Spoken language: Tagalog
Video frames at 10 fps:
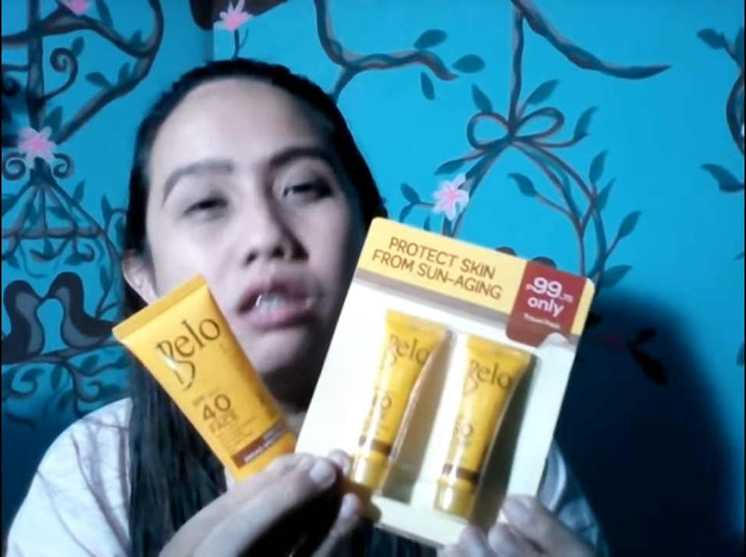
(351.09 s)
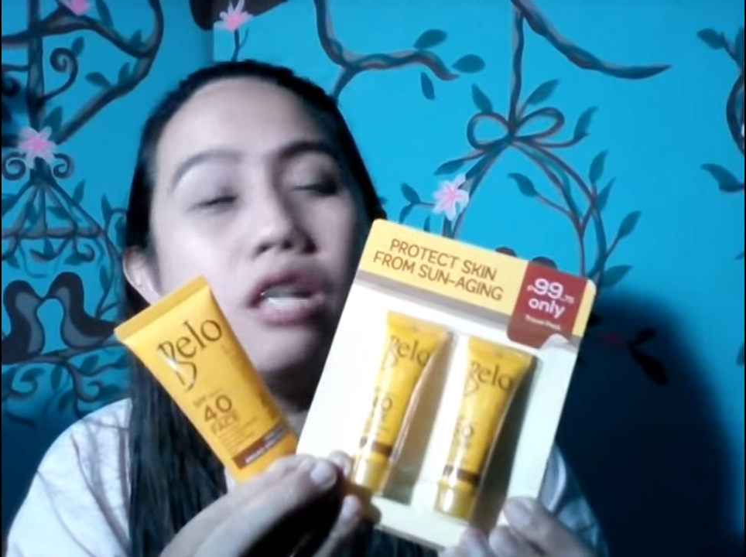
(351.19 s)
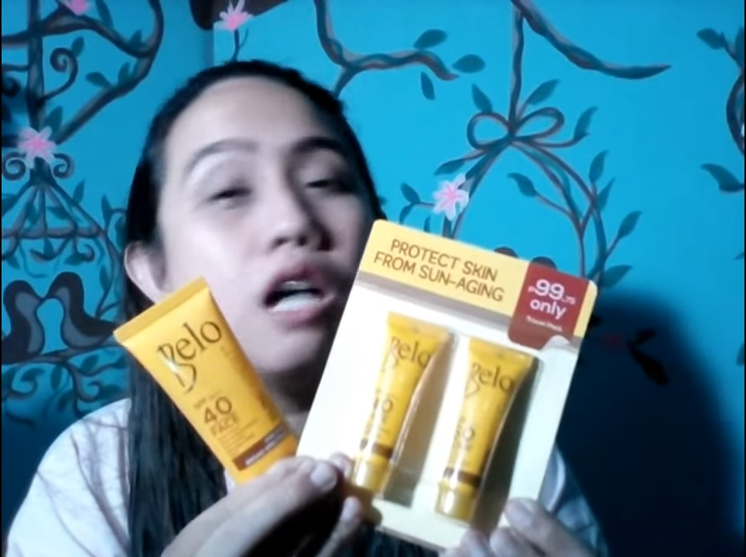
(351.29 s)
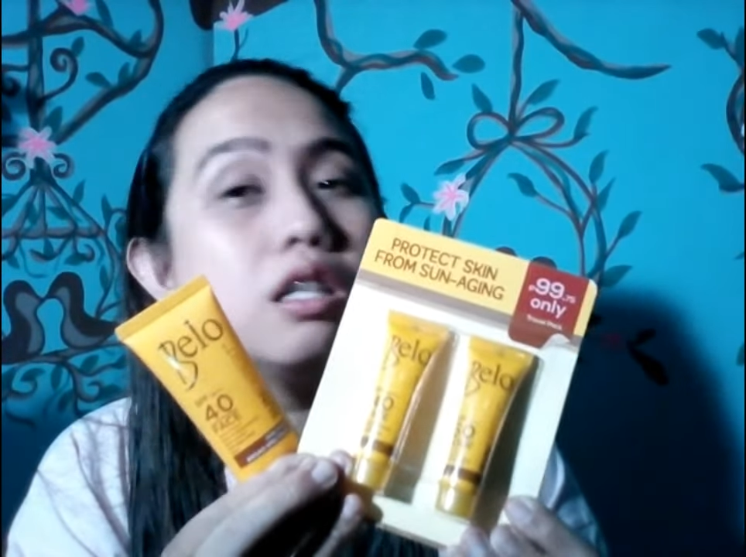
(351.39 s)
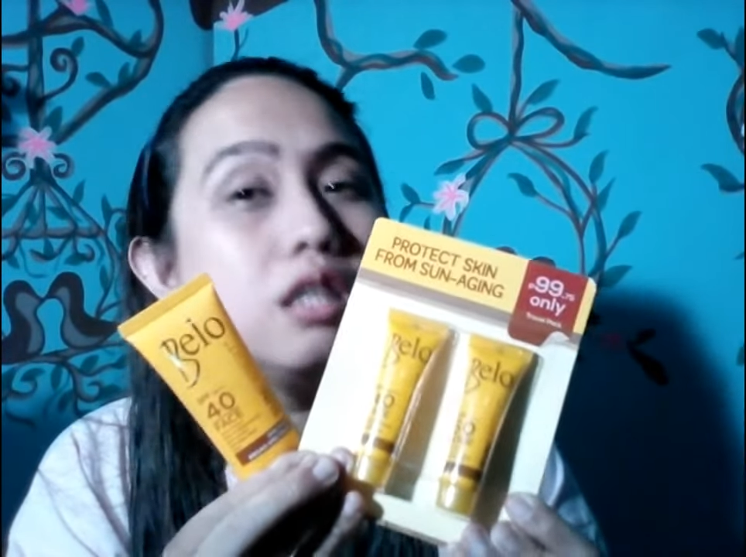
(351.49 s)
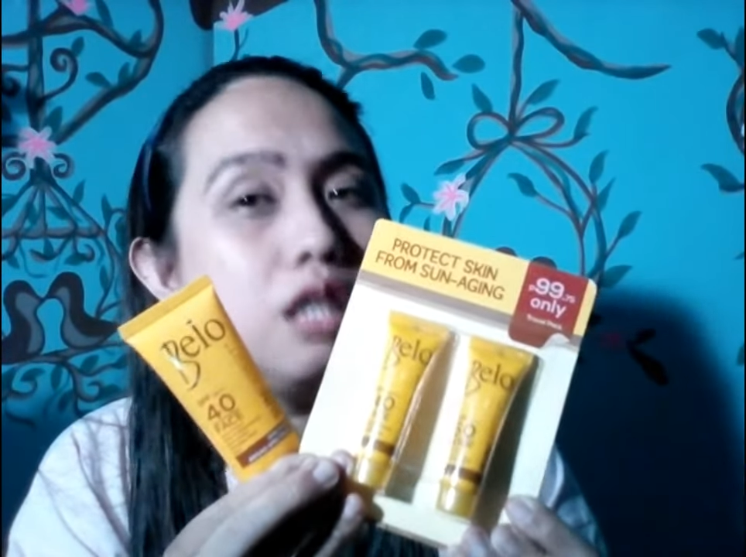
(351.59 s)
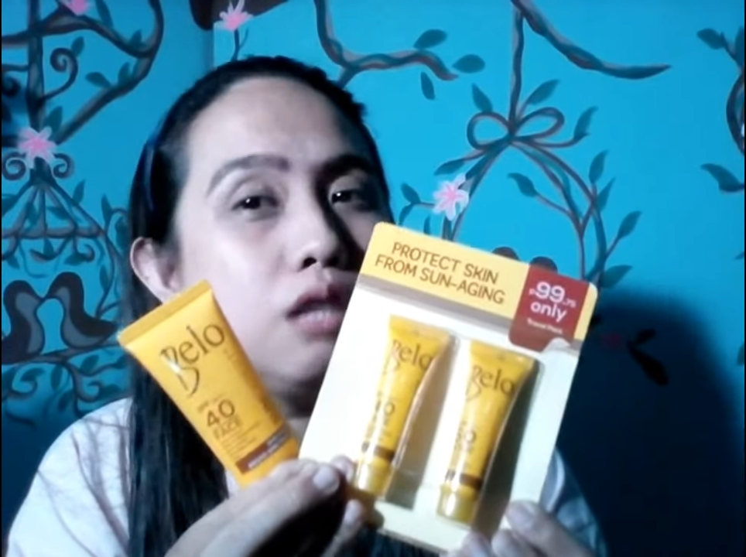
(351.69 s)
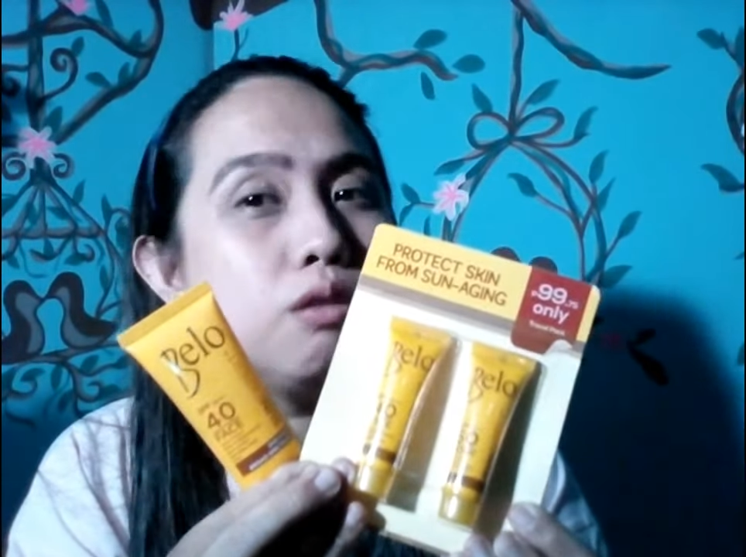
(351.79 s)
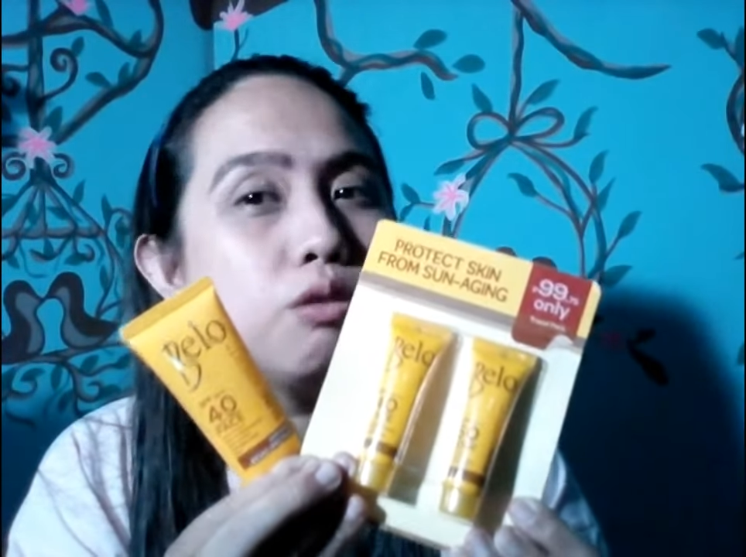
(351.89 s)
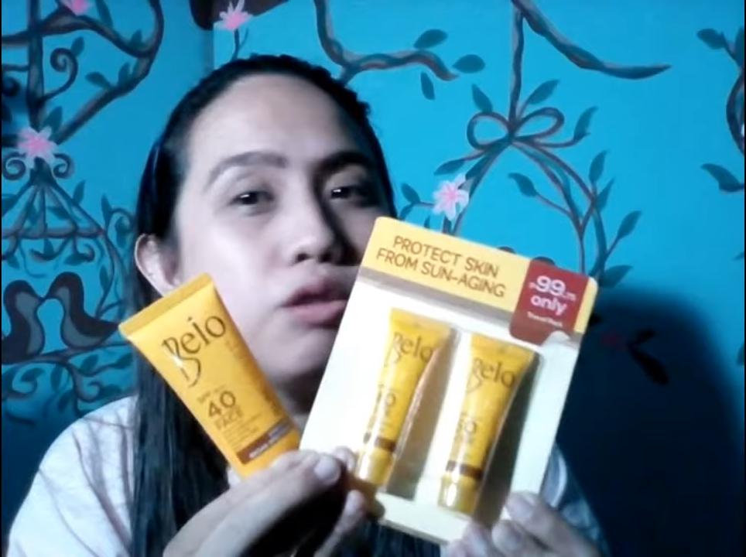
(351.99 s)
ng
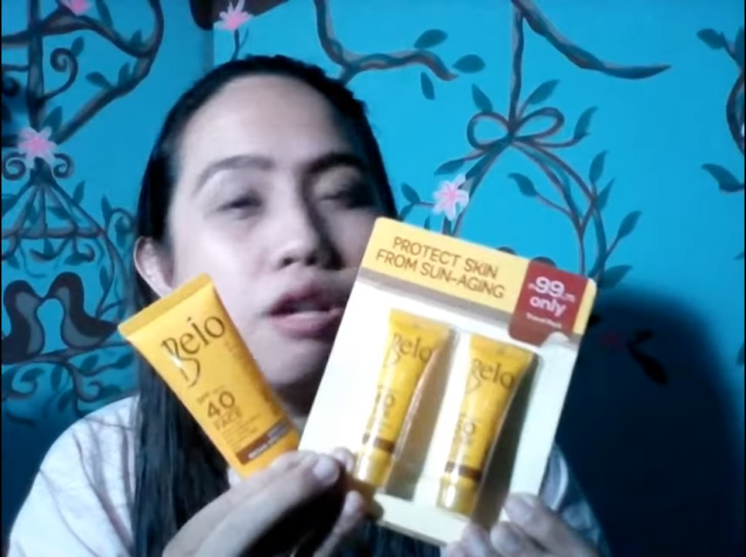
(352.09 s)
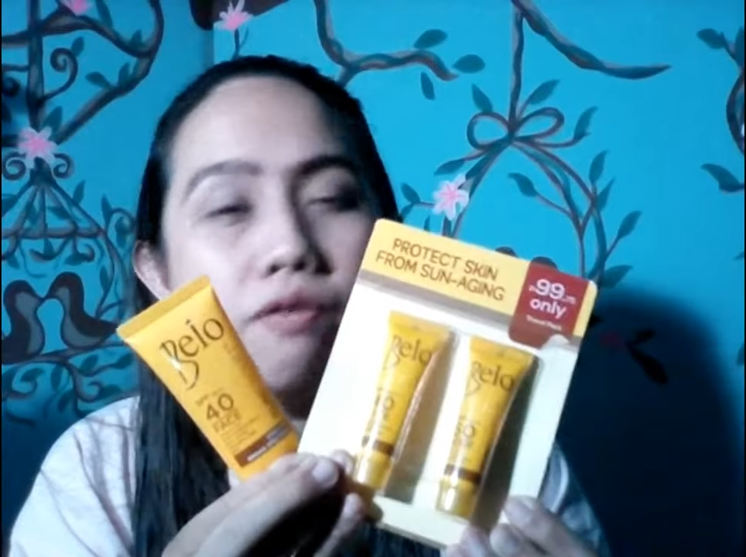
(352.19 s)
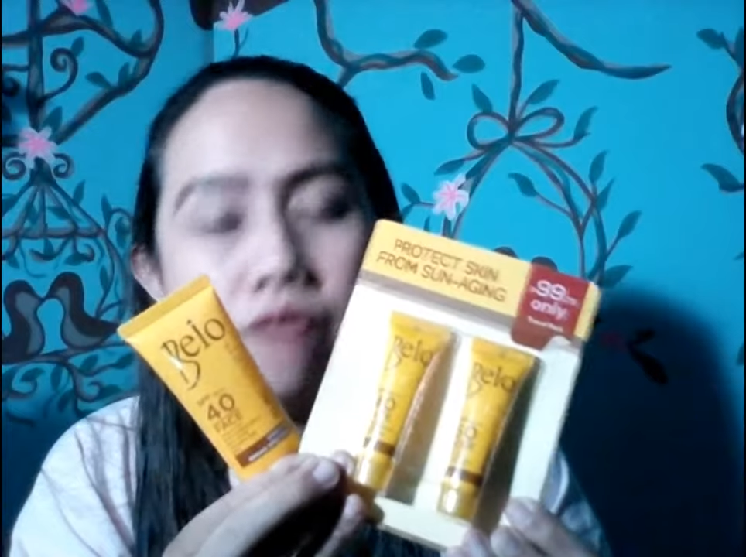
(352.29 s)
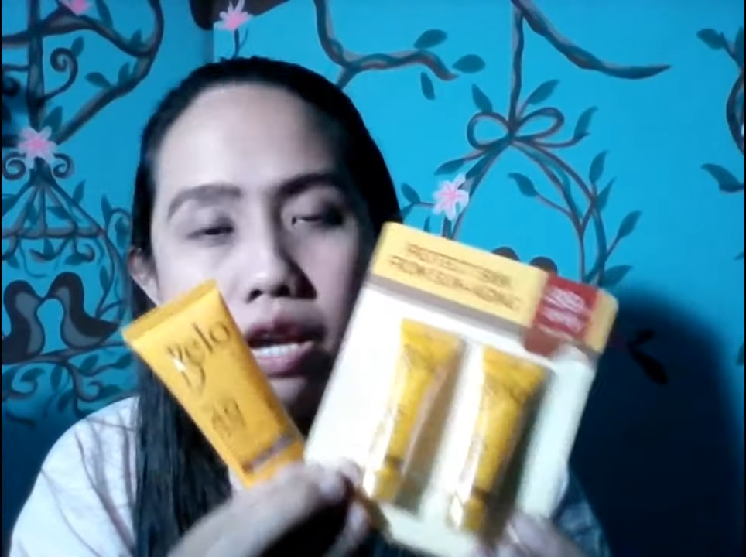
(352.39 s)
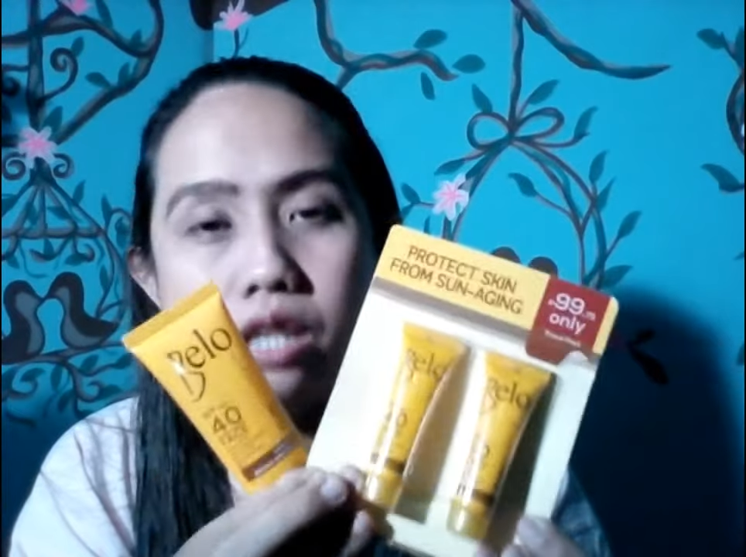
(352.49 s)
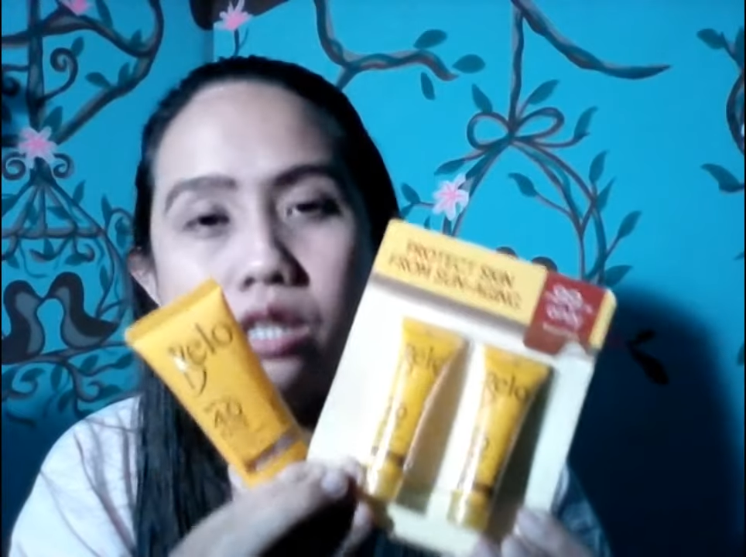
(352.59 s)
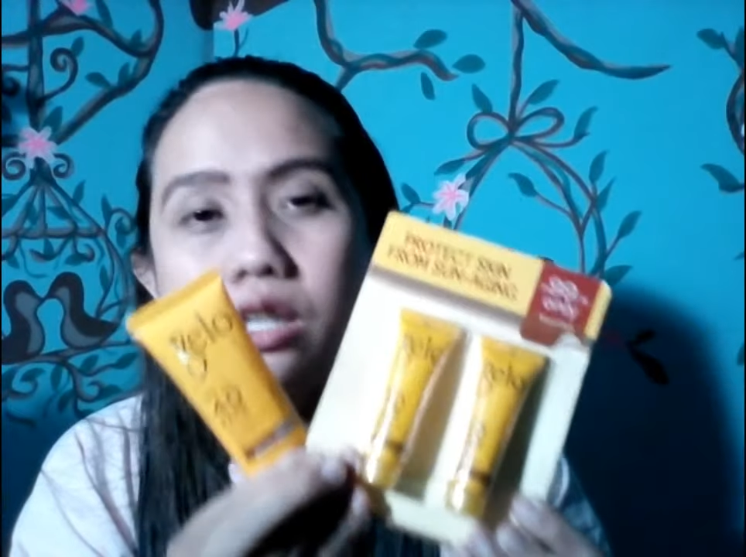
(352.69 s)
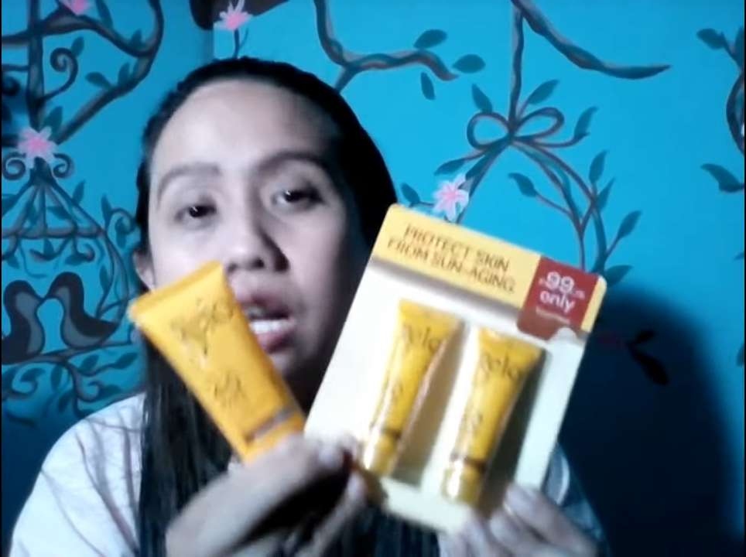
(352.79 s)
skin ko sa face